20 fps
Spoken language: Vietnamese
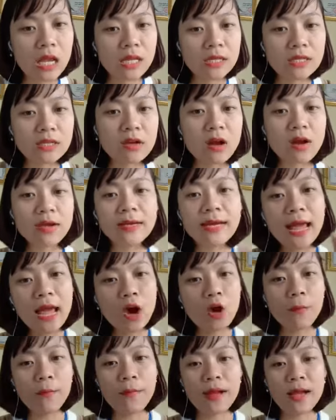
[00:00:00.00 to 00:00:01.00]
Chứ còn
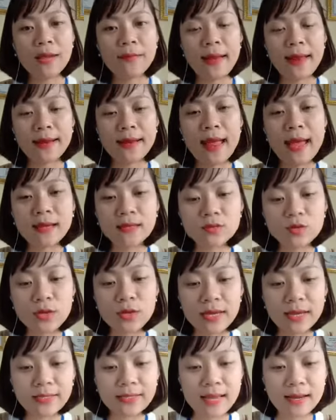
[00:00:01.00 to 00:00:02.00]
nếu mà các bạn đang
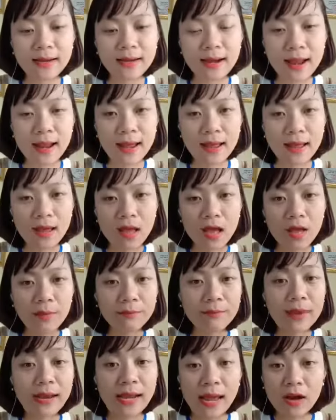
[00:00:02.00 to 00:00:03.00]
suy nghĩ rằng là
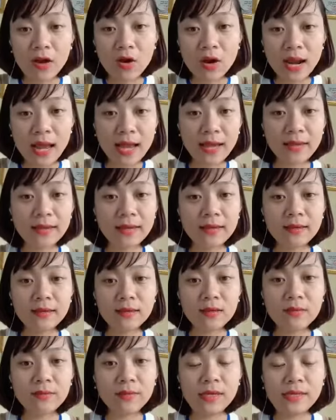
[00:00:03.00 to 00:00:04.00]
bán hàng online ấy,
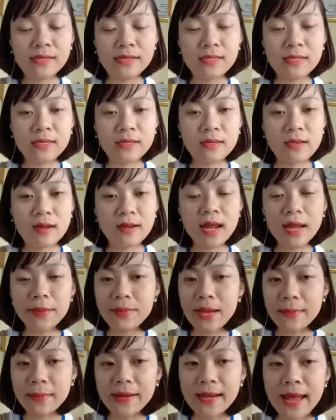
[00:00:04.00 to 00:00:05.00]
mình chỉ đăng
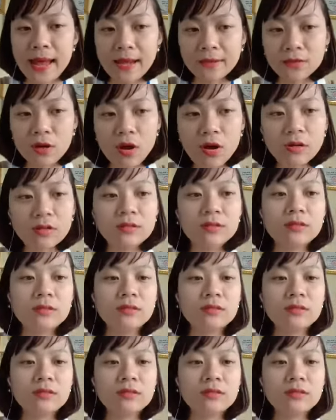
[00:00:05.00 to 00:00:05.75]
bài bán hàng thôi.